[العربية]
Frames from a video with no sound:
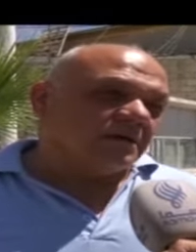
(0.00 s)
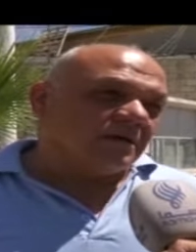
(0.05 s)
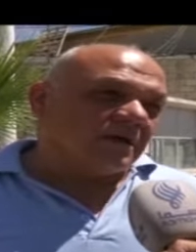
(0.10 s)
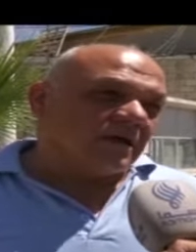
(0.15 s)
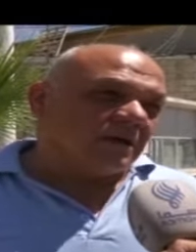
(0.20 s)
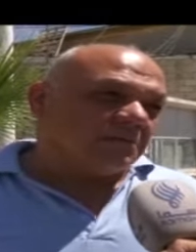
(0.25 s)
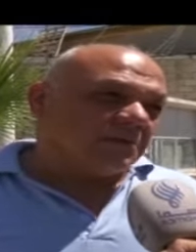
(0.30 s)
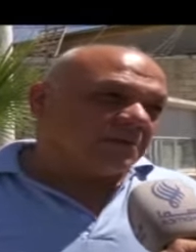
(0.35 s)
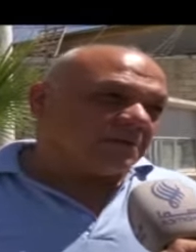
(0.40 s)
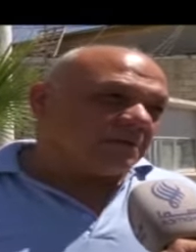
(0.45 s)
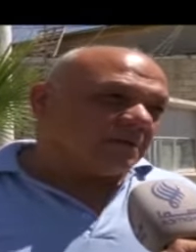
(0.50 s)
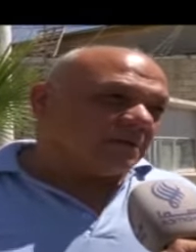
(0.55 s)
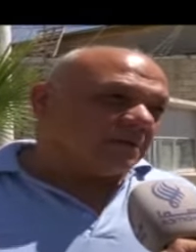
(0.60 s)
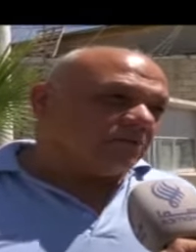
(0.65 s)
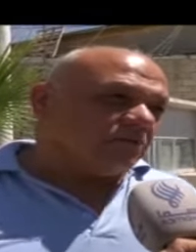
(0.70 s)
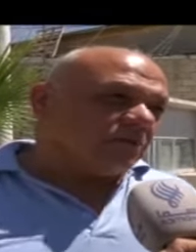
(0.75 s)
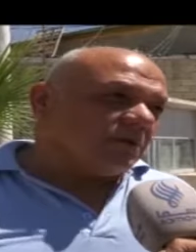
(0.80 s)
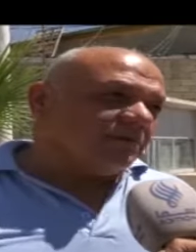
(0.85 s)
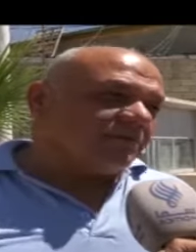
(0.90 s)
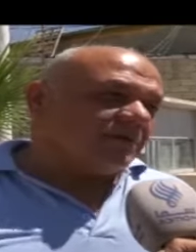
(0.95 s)
عم نضطر
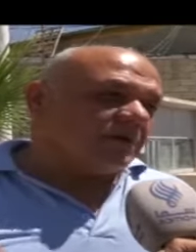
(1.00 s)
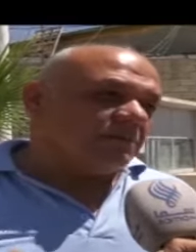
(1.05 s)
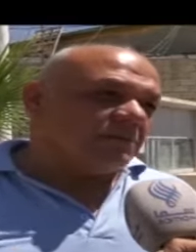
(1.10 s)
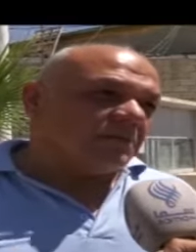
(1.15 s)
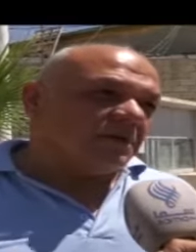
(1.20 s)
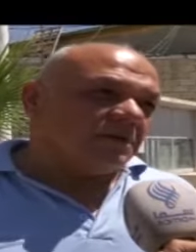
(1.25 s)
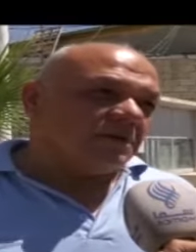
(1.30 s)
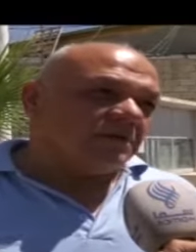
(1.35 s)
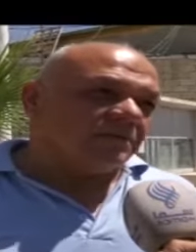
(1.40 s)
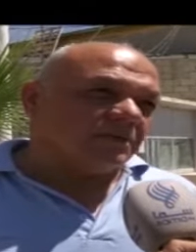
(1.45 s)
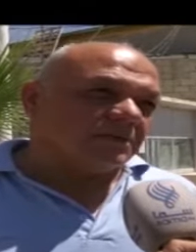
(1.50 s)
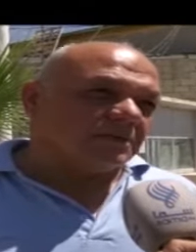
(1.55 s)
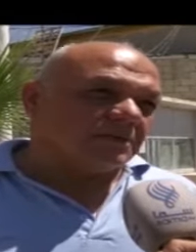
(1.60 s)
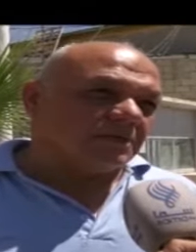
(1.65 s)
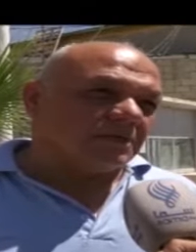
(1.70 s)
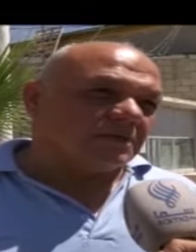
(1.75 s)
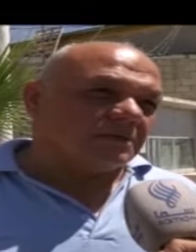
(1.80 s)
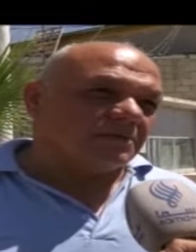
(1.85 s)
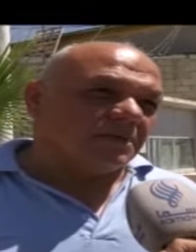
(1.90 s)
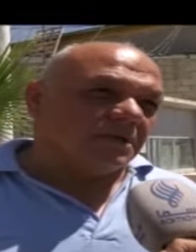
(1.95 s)
نوقف الابان
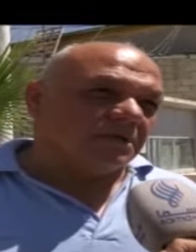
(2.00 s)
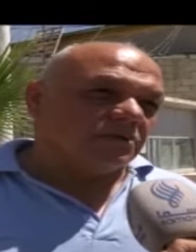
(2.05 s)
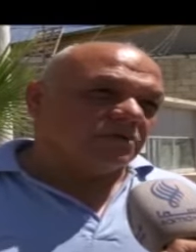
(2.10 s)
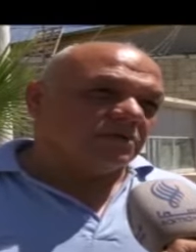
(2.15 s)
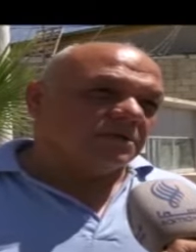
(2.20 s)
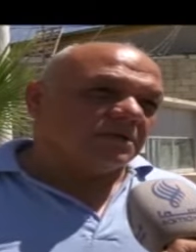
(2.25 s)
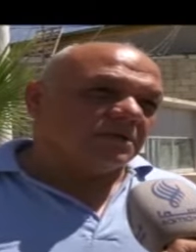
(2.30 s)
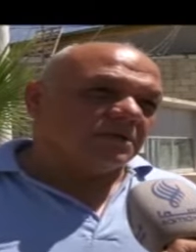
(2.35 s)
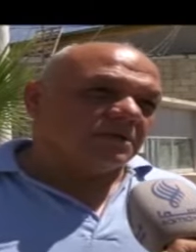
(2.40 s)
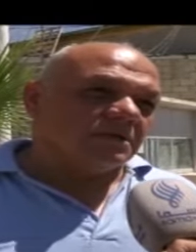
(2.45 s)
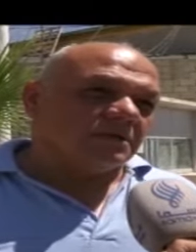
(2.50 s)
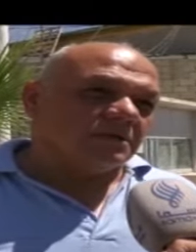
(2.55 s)
لفترات محدوده.